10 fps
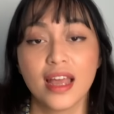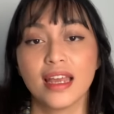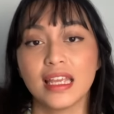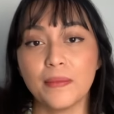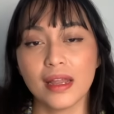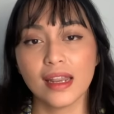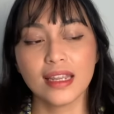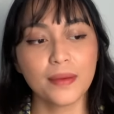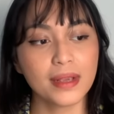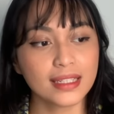gimana
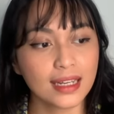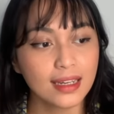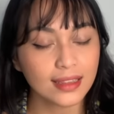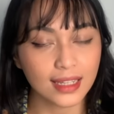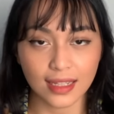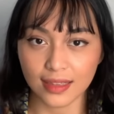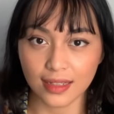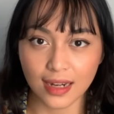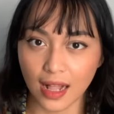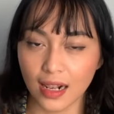dia bisa ngerti
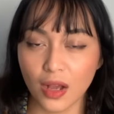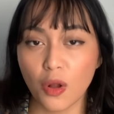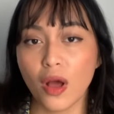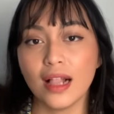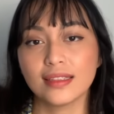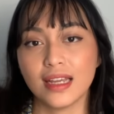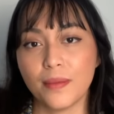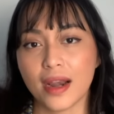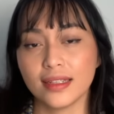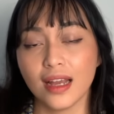integral kalau
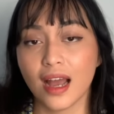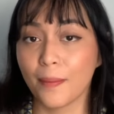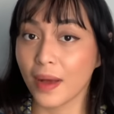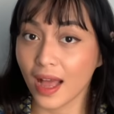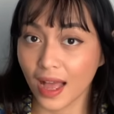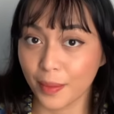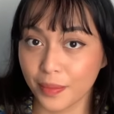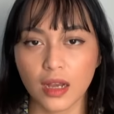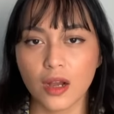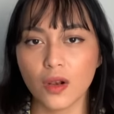aljabar aja nggak
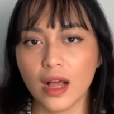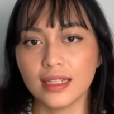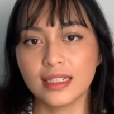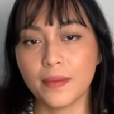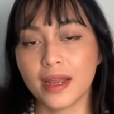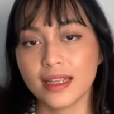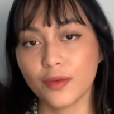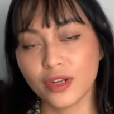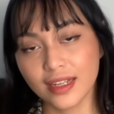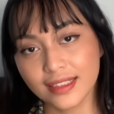paham kalau
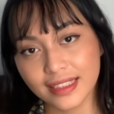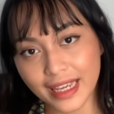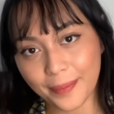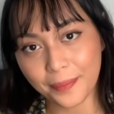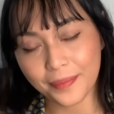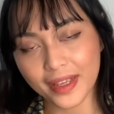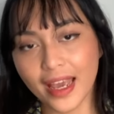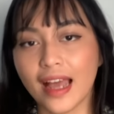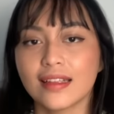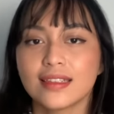aljabarnya udah di skip
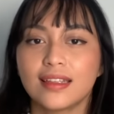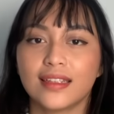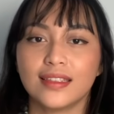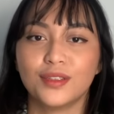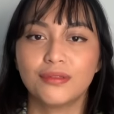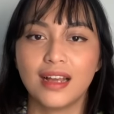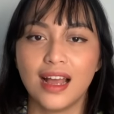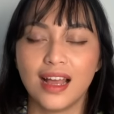ya atas-atasnya juga